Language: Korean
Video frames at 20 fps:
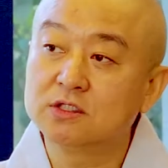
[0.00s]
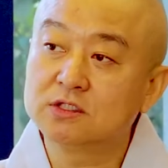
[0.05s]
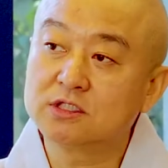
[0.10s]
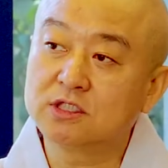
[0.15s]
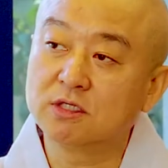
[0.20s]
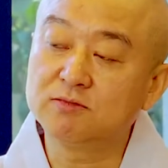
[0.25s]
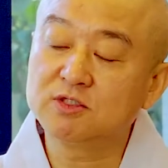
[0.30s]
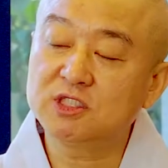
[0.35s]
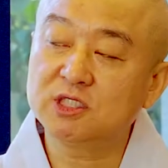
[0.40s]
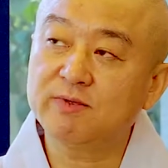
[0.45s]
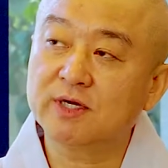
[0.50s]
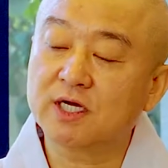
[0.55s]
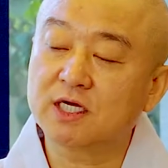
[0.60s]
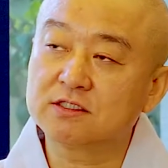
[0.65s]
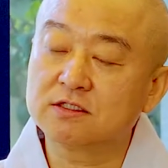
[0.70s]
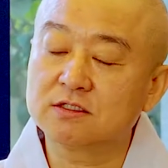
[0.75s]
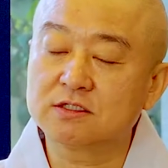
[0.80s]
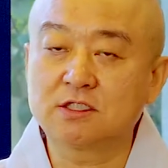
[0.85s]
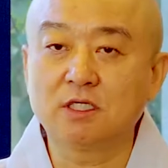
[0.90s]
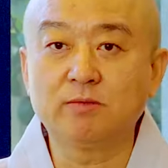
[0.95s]
점집에
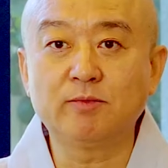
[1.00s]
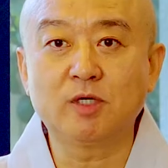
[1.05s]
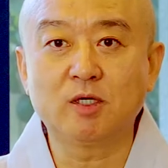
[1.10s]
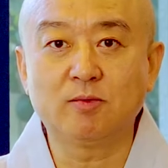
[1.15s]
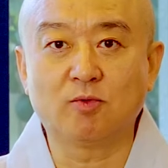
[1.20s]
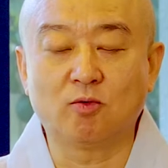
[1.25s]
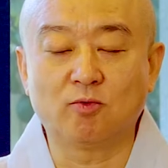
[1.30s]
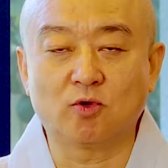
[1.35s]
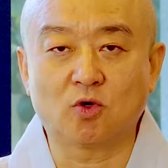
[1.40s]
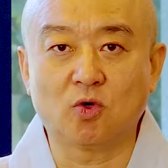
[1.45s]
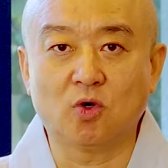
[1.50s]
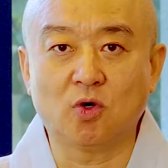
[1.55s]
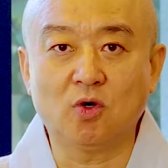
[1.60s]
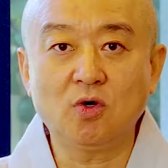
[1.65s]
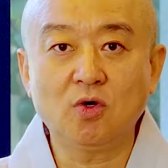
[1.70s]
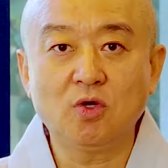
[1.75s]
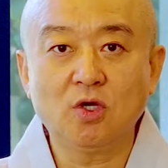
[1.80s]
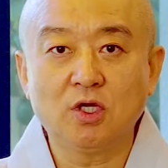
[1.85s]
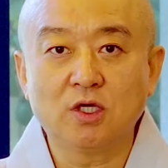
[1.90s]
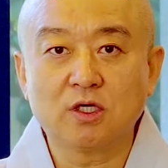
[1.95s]
가서 점을
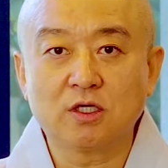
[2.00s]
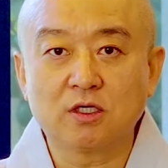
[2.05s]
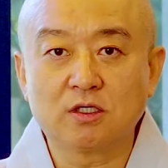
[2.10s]
보고